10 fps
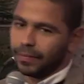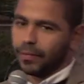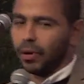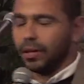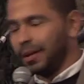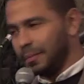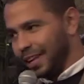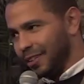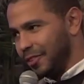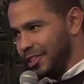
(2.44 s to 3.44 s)
واضح
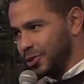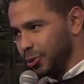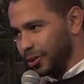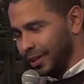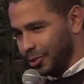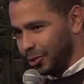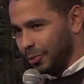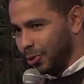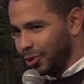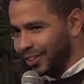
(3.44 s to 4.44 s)
من الفيديو انه
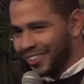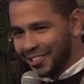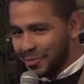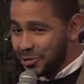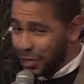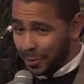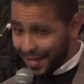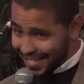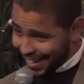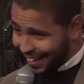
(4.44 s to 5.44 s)
الموضوع النهارده مش
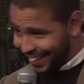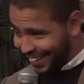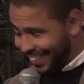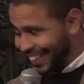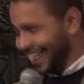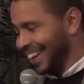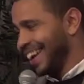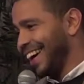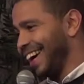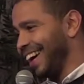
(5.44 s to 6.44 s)
هيبقى سهل
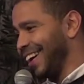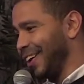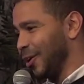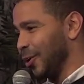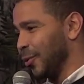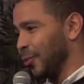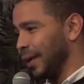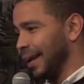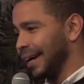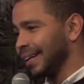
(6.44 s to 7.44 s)
آه،
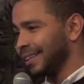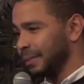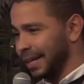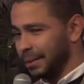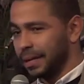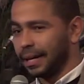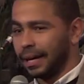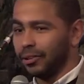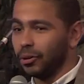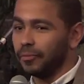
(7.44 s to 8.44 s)
ولجنه البرنامج كان
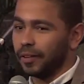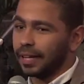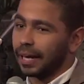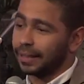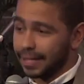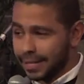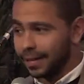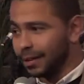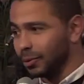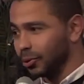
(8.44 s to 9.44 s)
عندهم فكره لتسهيل
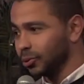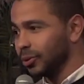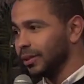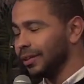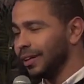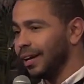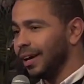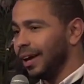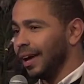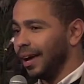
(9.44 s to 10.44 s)
الموضوع
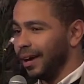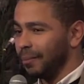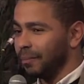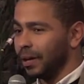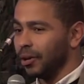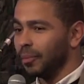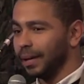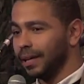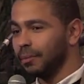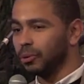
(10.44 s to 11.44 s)
ان هم
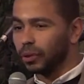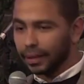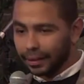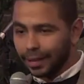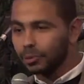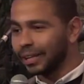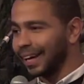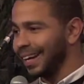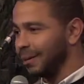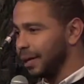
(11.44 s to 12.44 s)
يجيبوا اثنين
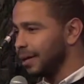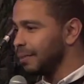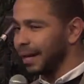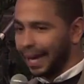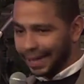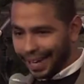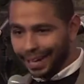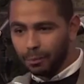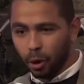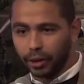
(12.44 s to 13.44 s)
متكلمين من
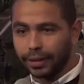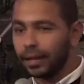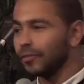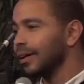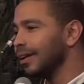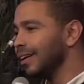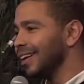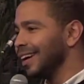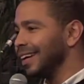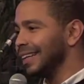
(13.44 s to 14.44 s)
اجيال مختلفه
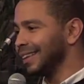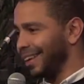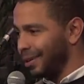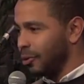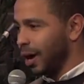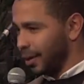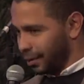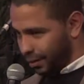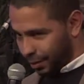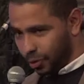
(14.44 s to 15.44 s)
يتكلموا
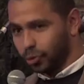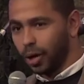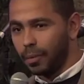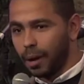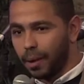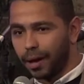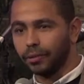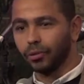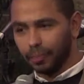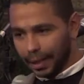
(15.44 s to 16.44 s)
عن الموضوع مع
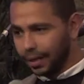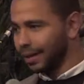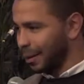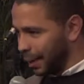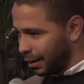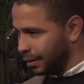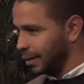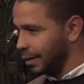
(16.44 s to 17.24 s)
بعض ومنها كمان